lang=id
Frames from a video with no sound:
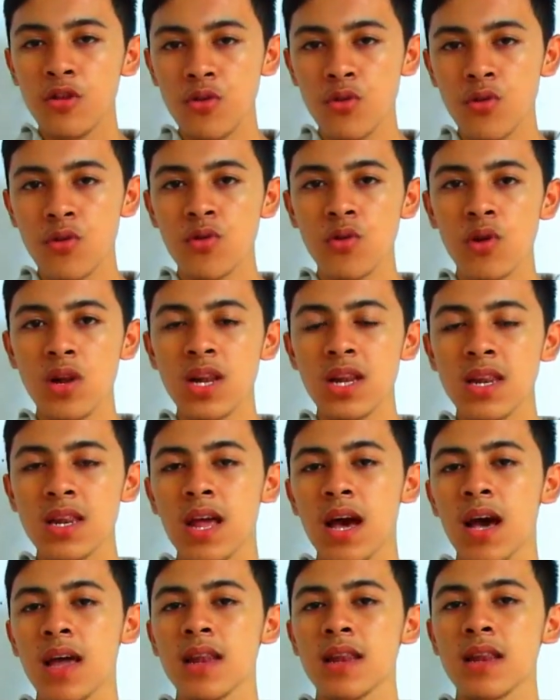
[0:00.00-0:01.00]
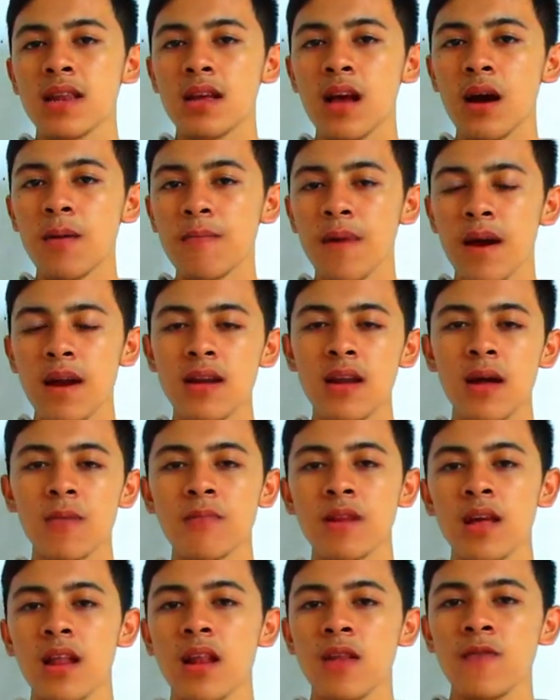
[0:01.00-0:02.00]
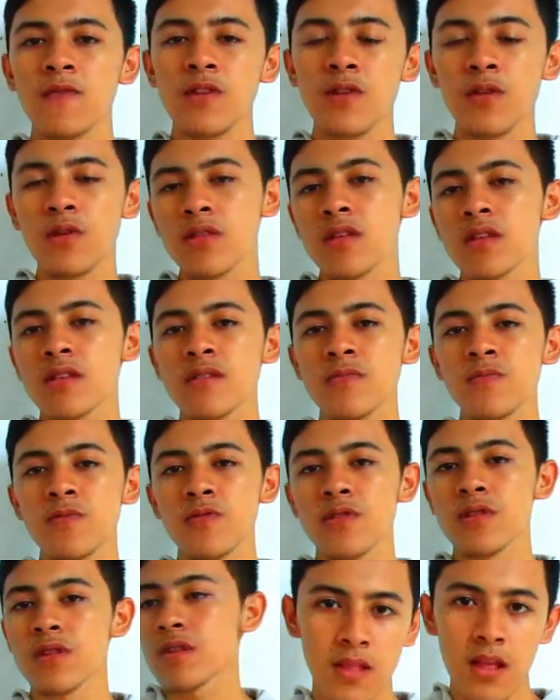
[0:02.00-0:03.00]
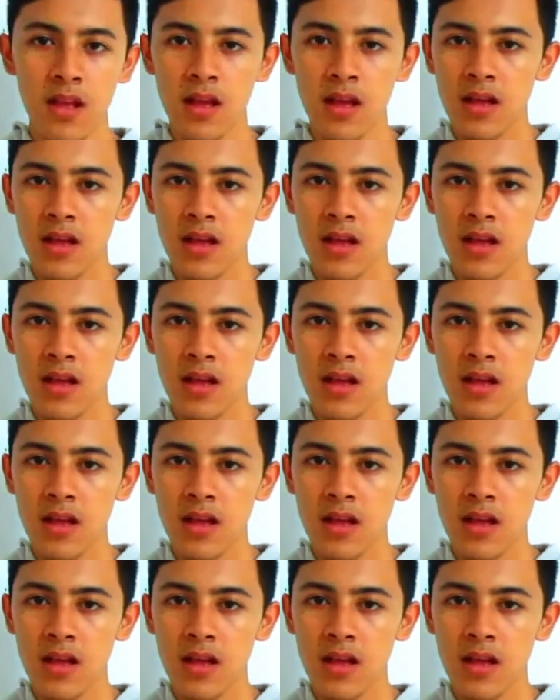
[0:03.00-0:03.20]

judul dan gambar thumbnail video tersebut.